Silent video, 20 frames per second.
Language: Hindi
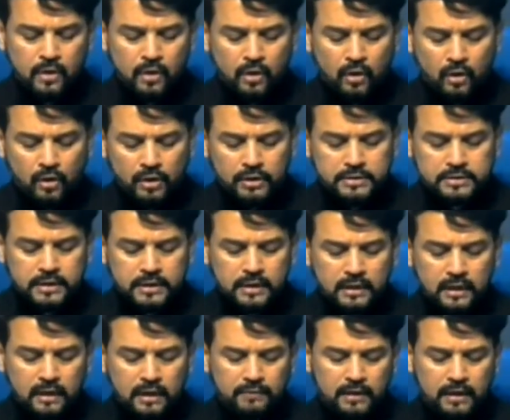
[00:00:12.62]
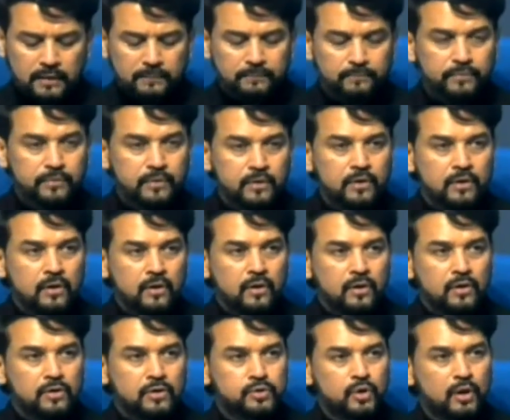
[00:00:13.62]
और इसके अलावा
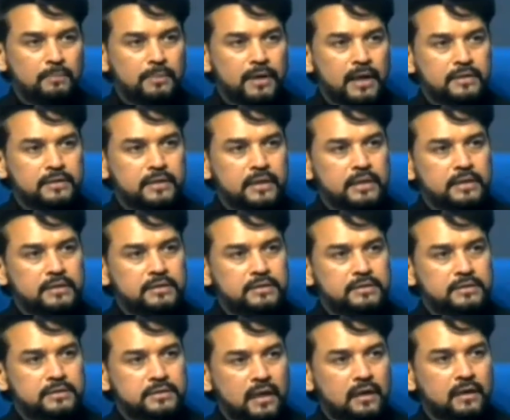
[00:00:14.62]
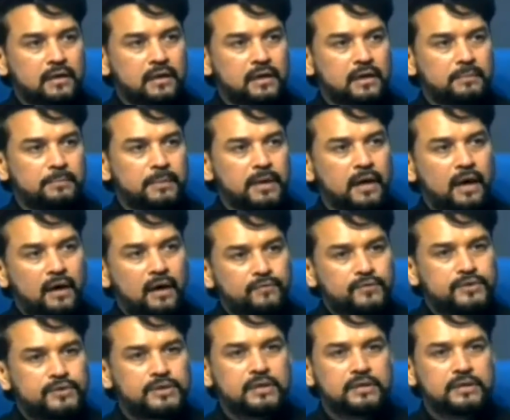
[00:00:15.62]
जो हम कहते हैं कि संकट में
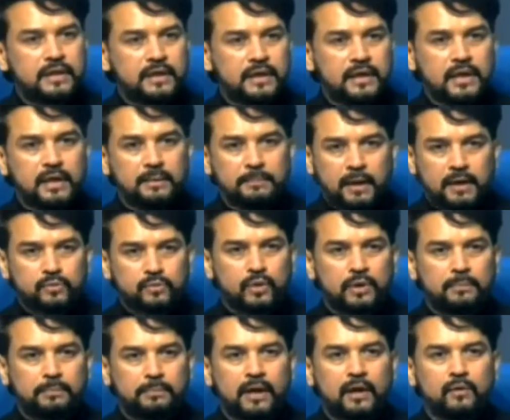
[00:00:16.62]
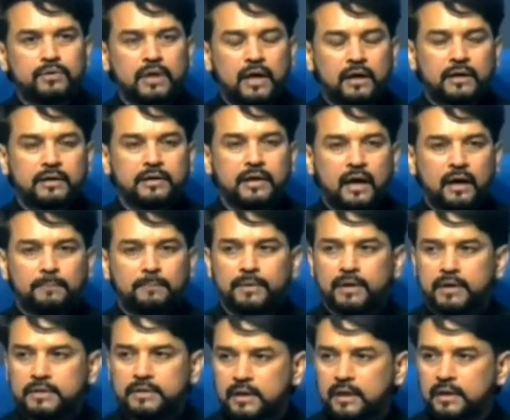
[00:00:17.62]
अवसर देखने की बात तो एक बड़ा उदाहरण यहां पर
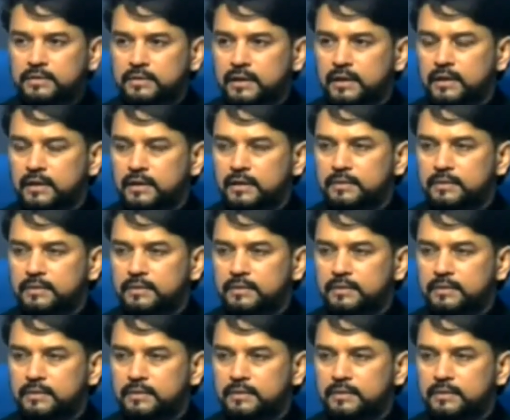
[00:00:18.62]
नजर आता है